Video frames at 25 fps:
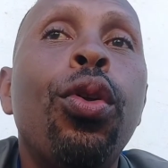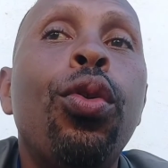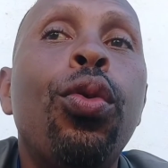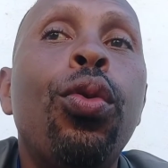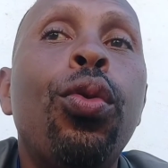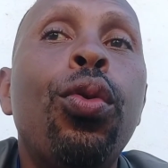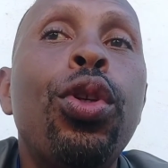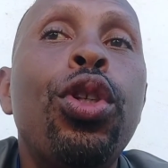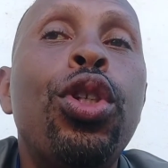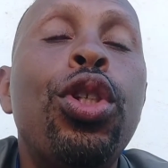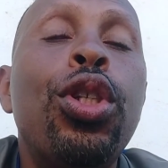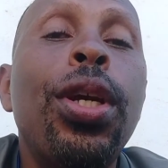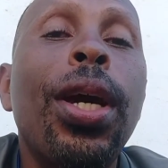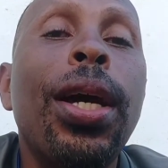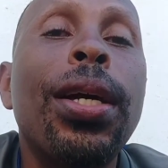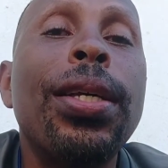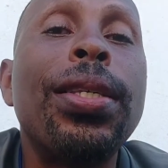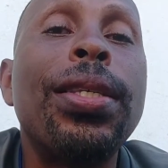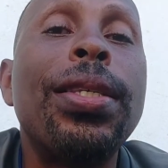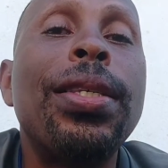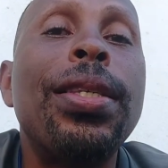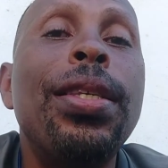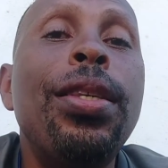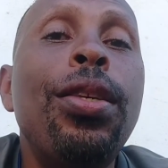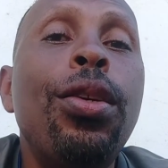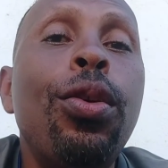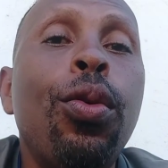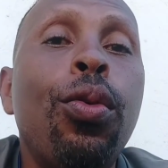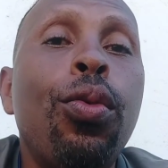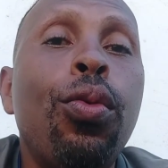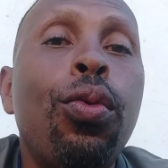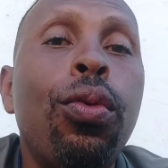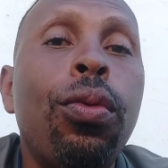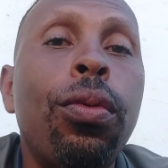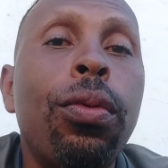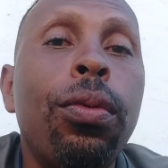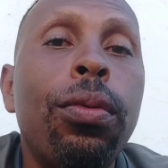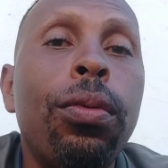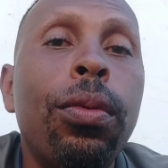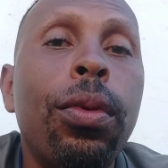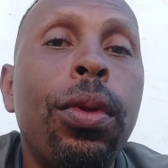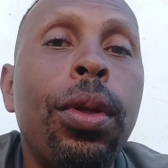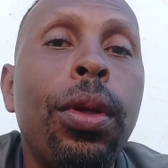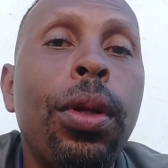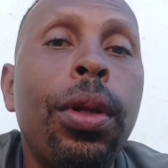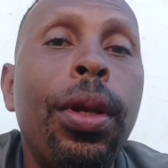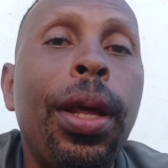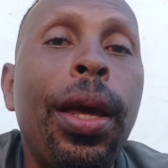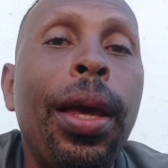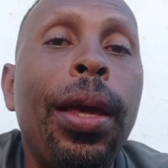no dia 5,
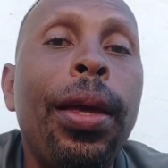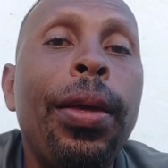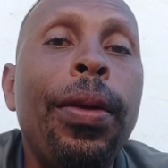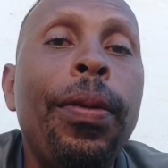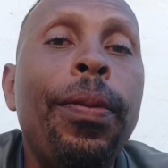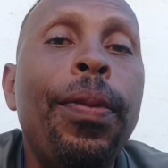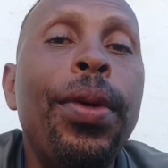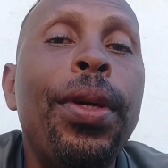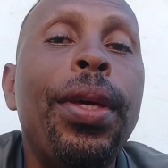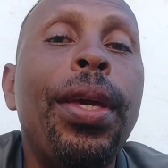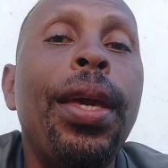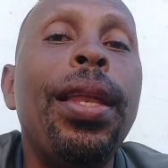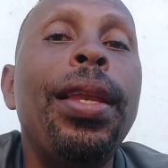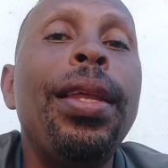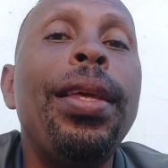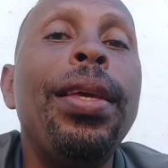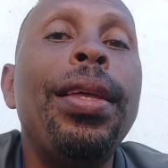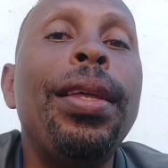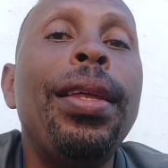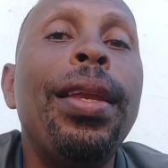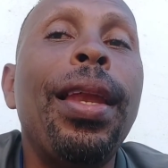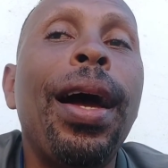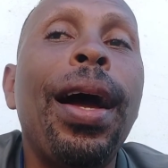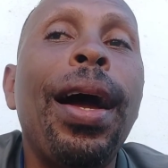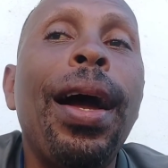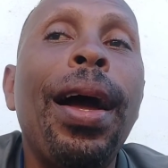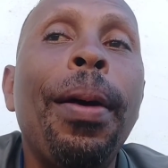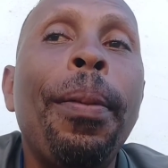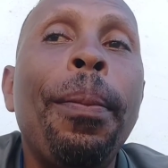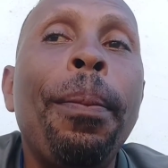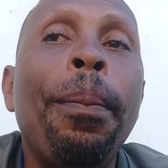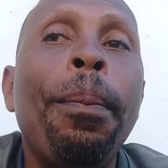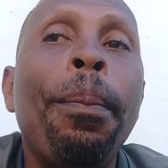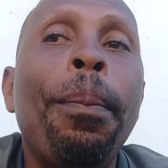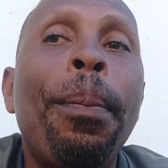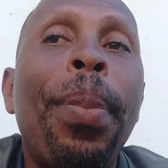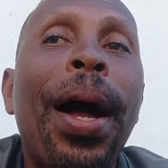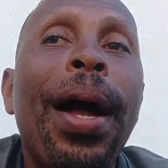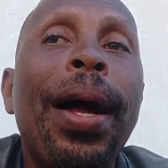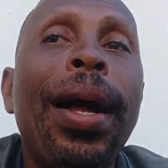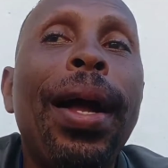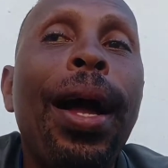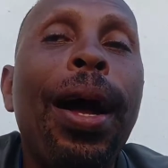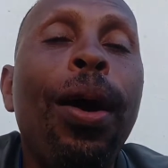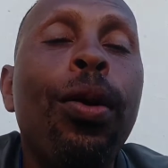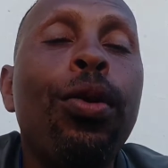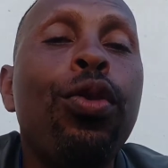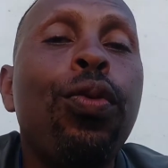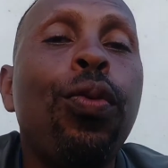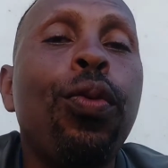né, e que ele irá
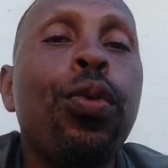pagar os